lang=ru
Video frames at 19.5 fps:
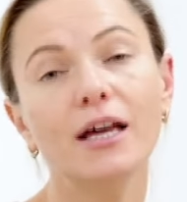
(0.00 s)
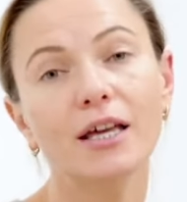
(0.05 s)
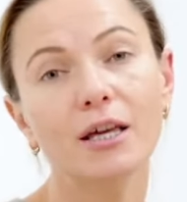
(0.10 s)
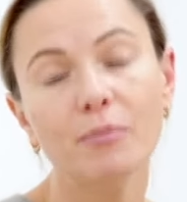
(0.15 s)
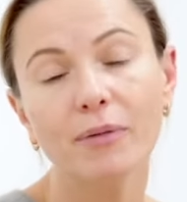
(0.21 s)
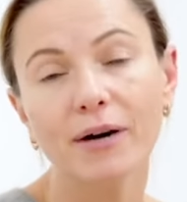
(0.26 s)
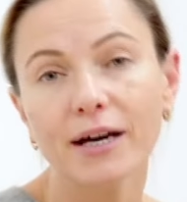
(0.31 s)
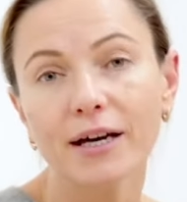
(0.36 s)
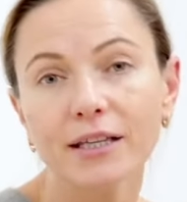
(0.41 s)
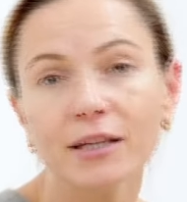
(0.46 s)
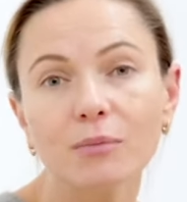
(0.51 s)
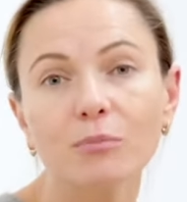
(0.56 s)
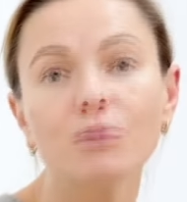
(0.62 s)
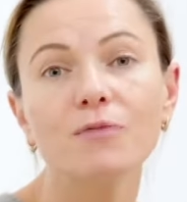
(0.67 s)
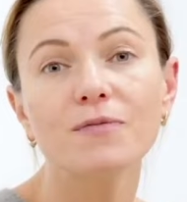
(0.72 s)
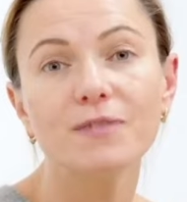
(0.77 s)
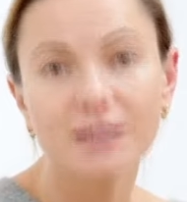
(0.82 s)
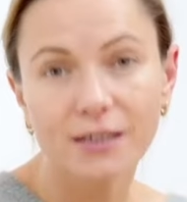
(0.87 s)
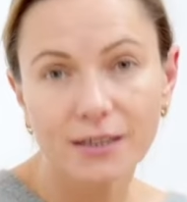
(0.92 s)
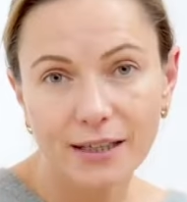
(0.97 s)
И
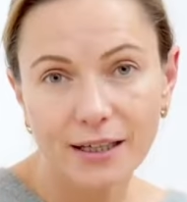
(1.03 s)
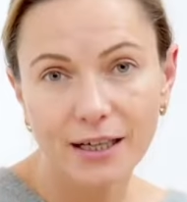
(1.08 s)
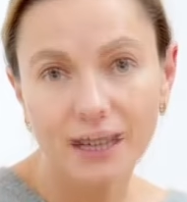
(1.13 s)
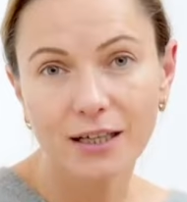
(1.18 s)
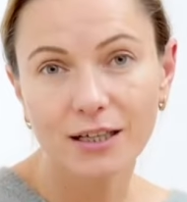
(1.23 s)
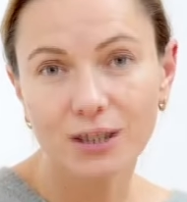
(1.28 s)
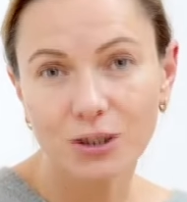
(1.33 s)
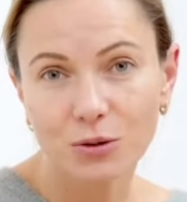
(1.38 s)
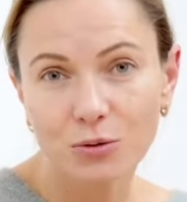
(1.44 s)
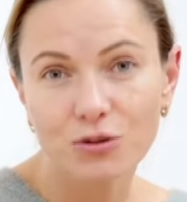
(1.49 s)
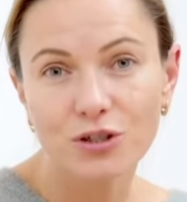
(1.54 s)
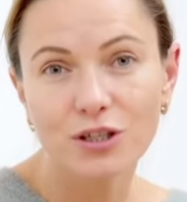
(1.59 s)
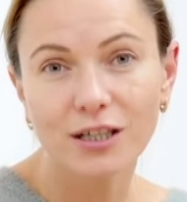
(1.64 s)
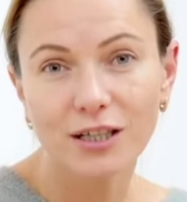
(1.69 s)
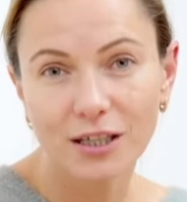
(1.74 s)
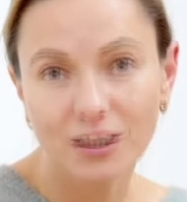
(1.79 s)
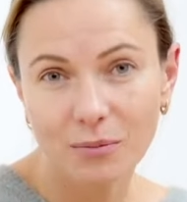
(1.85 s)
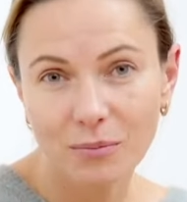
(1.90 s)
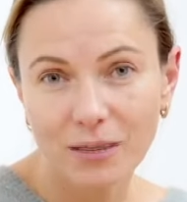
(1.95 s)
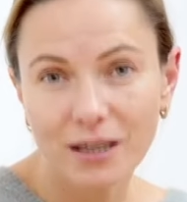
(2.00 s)
поэтому всегда нужно
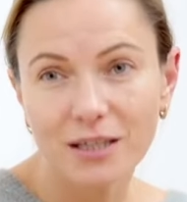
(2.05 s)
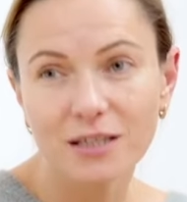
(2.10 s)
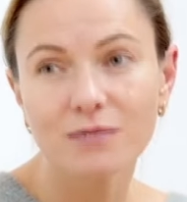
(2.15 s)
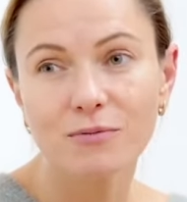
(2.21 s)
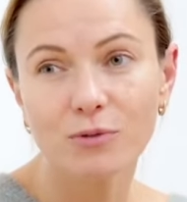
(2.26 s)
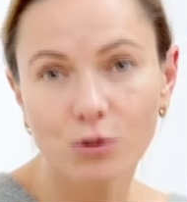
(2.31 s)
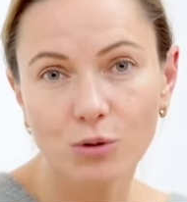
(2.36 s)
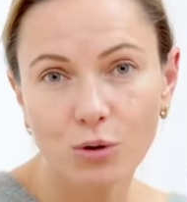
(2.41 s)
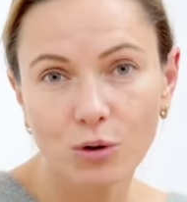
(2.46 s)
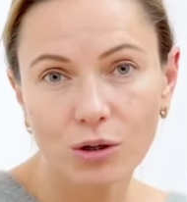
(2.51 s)
иметь свою